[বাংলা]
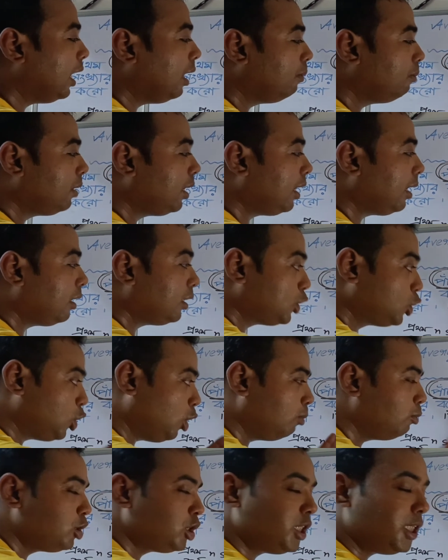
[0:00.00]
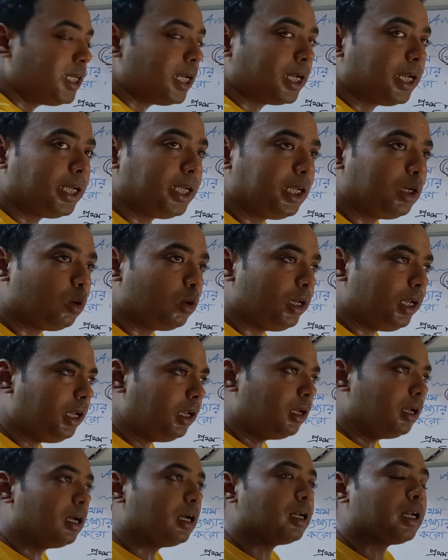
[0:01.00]
আমরা সমষ্টিটাকে কি করি
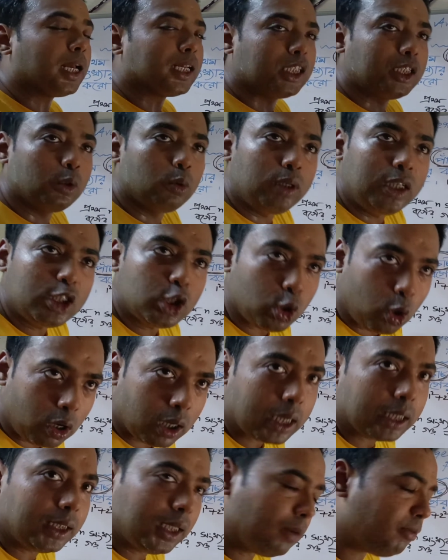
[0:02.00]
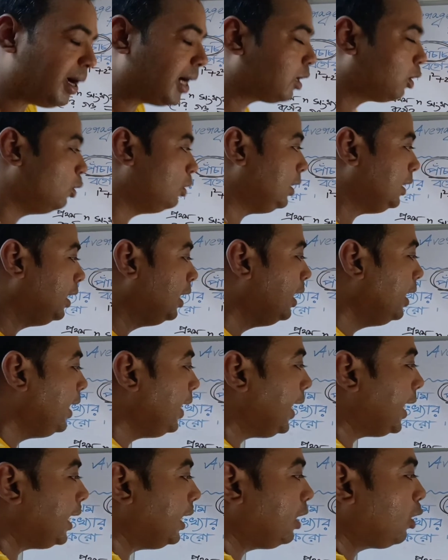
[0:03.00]
রাশিগুলির সংখ্যা দিয়ে ভাগ করি
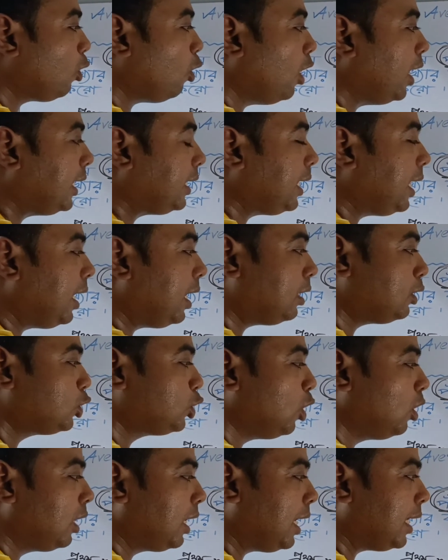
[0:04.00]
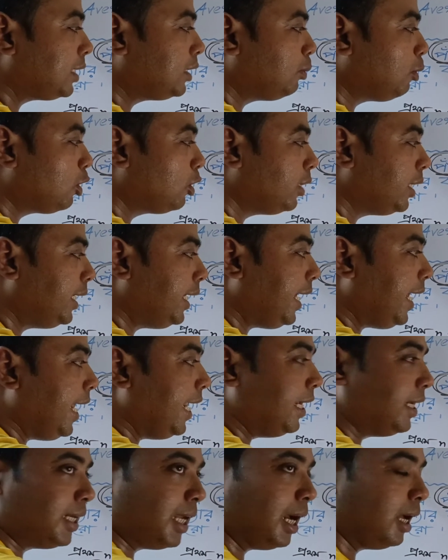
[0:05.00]
এখানে কয়টা সংখ্যা আছে বলো দেখি
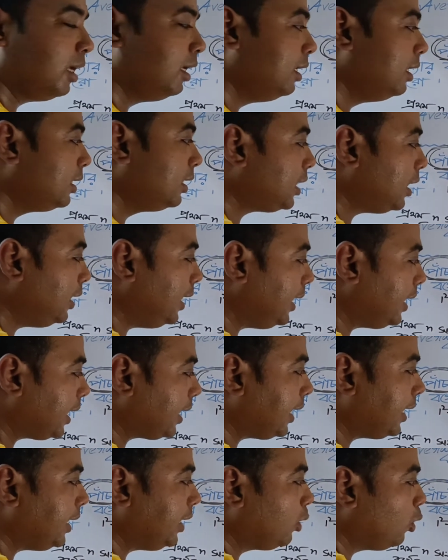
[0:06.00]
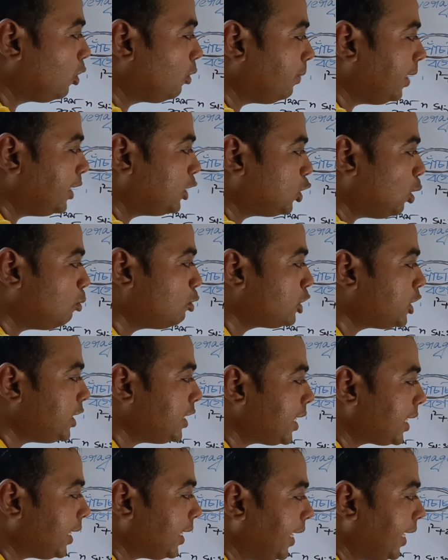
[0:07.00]
এনটা তাহলে এটাকে কি করবে এই
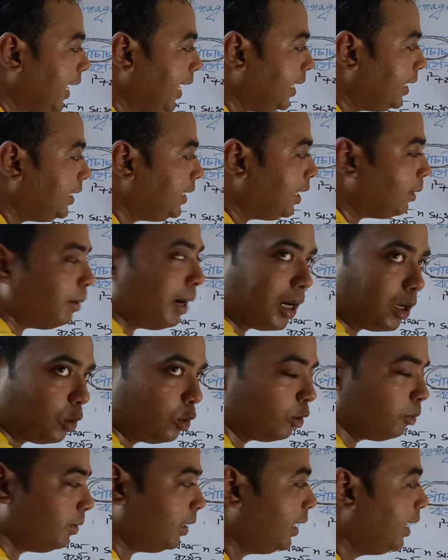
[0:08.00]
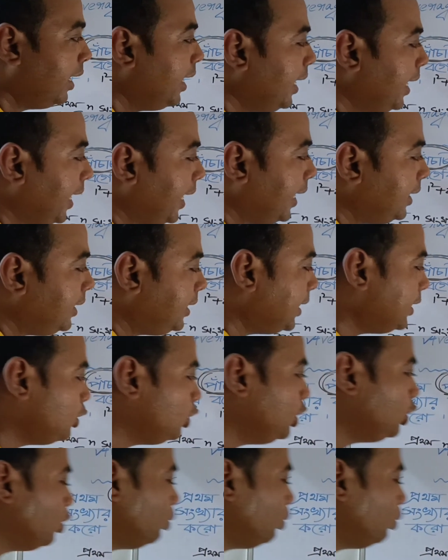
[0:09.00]
সমষ্টিটাকে এন দিয়ে ভাগ করবে এন দিয়ে যদি